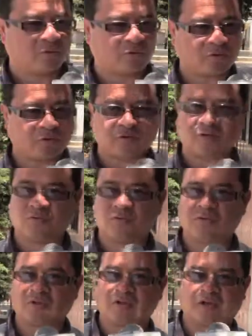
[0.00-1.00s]
Nosotros
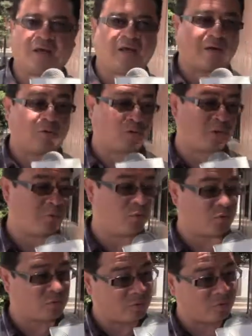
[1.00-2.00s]
eh,
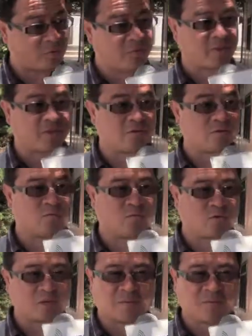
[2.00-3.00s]
agotamos todos los medios,
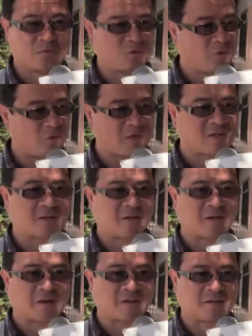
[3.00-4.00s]
buscamos todas las
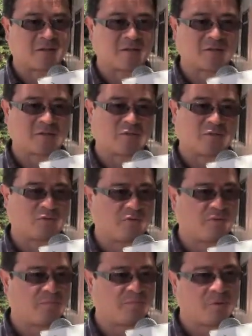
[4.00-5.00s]
alternativas de
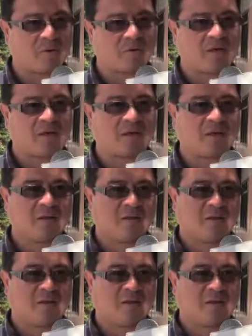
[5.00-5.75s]
solución porque